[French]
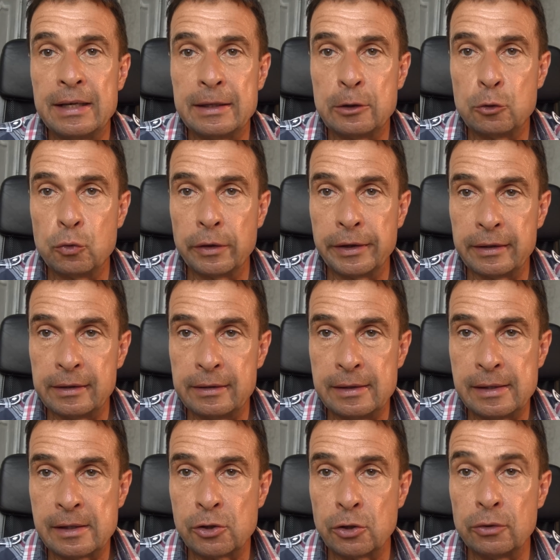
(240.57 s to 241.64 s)
il va aller courir
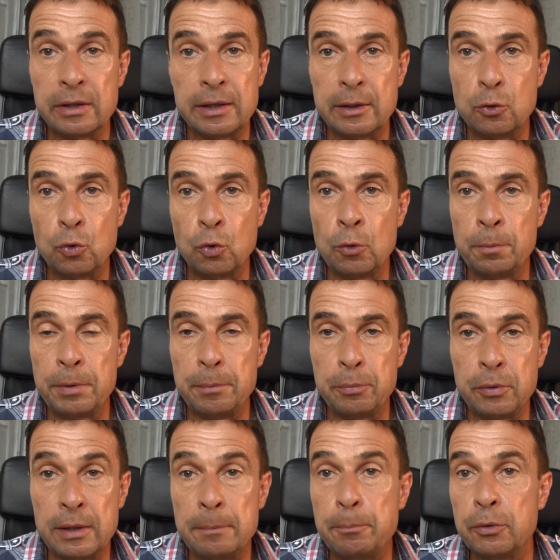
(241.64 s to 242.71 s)
les listes et les groupes,
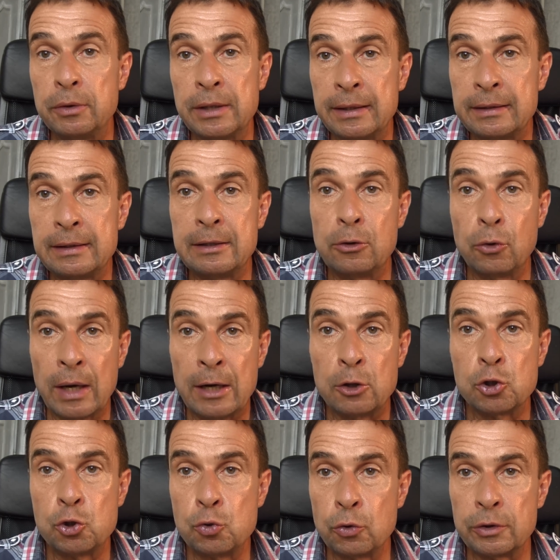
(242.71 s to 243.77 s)
et puis peut-être qu'il
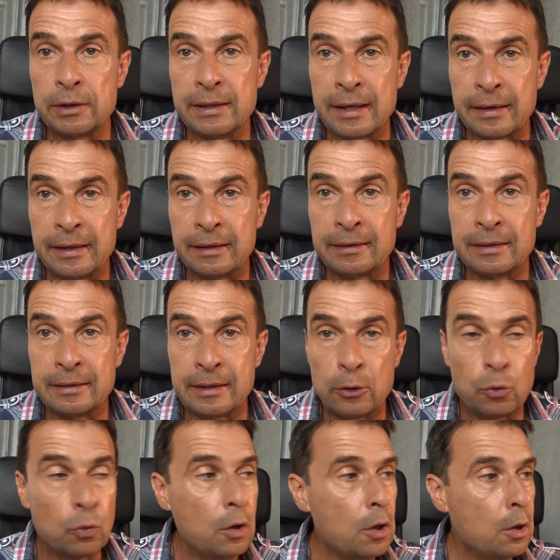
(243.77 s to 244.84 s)
aura un jour une carrière
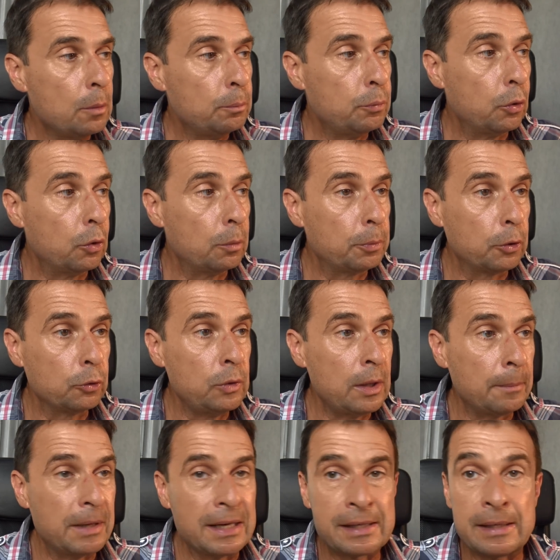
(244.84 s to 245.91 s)
d'étalon pour
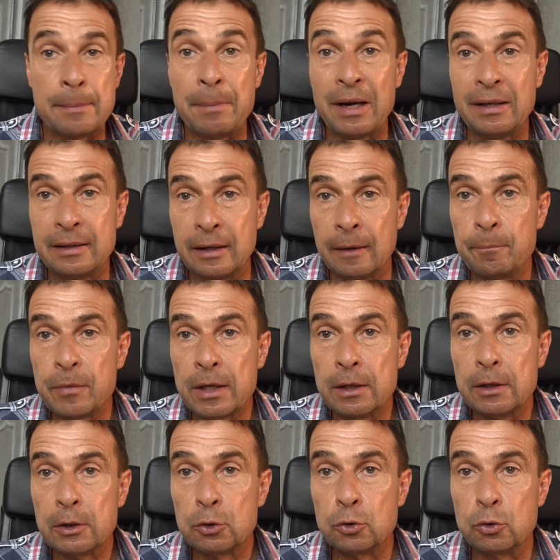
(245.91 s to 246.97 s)
reproduire, mais là, c'est pas le cas.
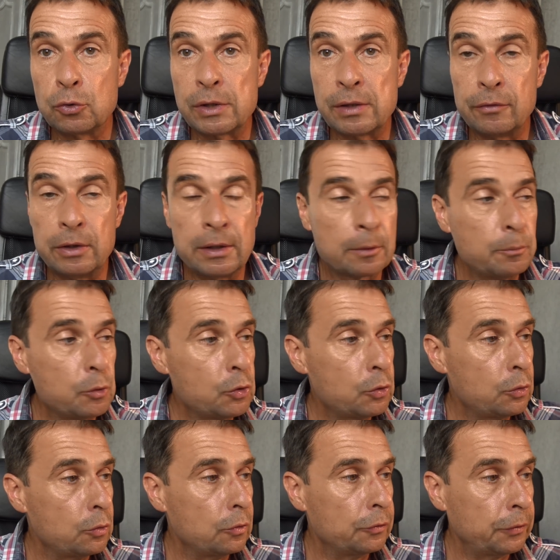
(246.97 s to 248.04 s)
Donc ça veut dire que
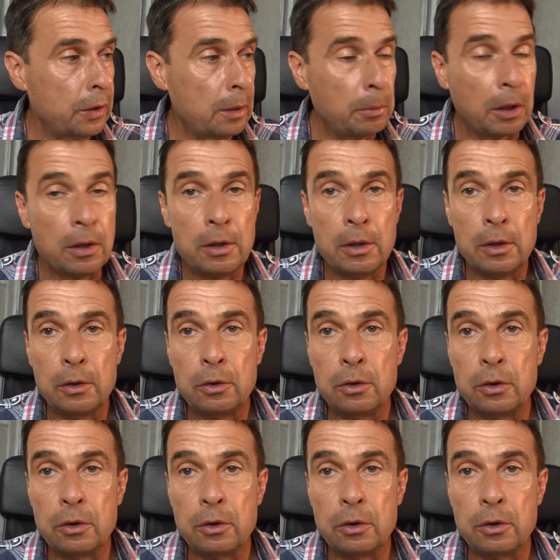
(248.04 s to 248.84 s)
M. Fabre